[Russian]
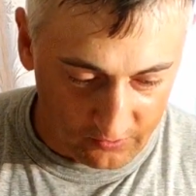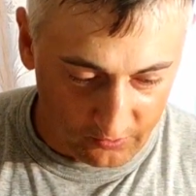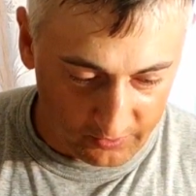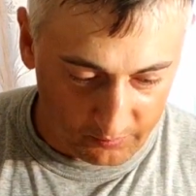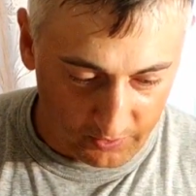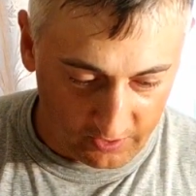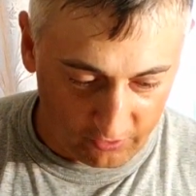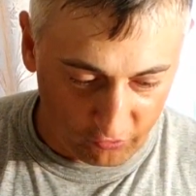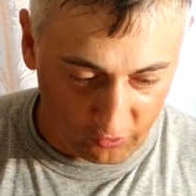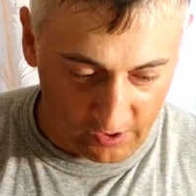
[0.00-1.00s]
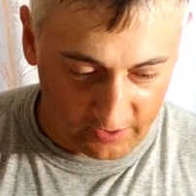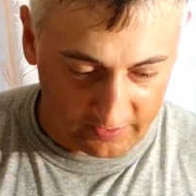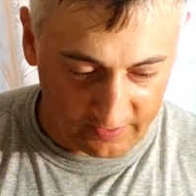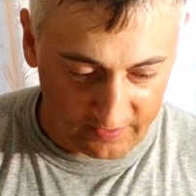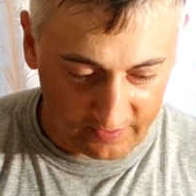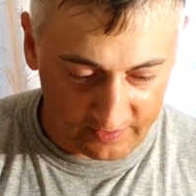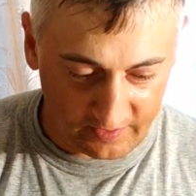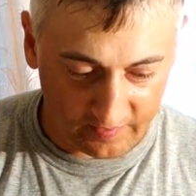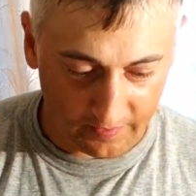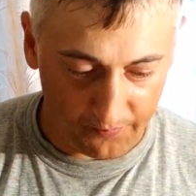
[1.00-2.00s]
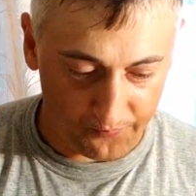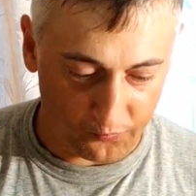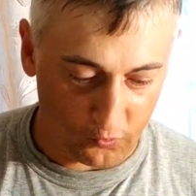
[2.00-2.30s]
вот покажу, как это делается.